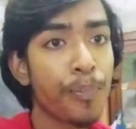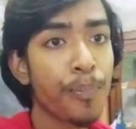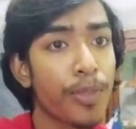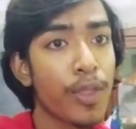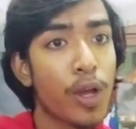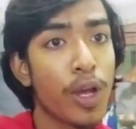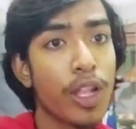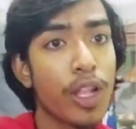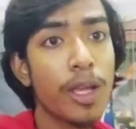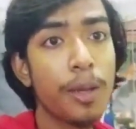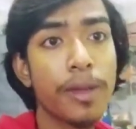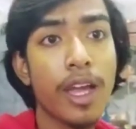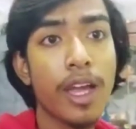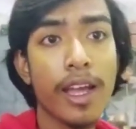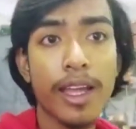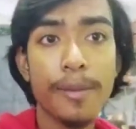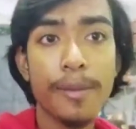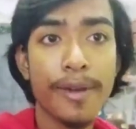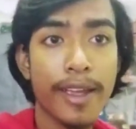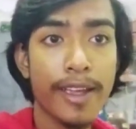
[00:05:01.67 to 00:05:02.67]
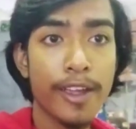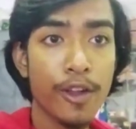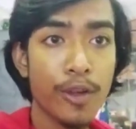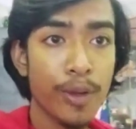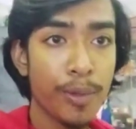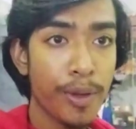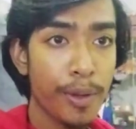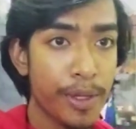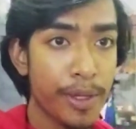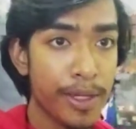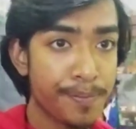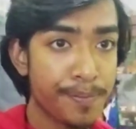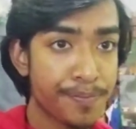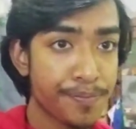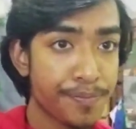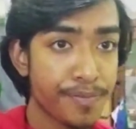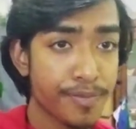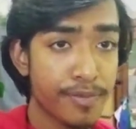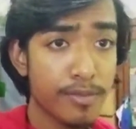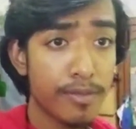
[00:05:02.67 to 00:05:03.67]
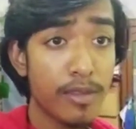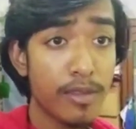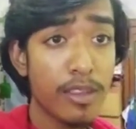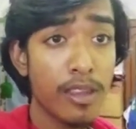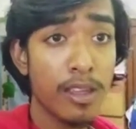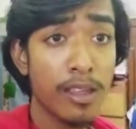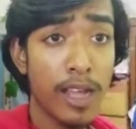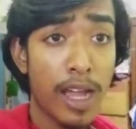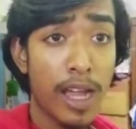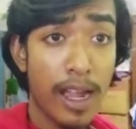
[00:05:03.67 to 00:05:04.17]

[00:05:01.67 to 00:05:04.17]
তাহলে আমি আগের ফাঁকে ওইভাবে না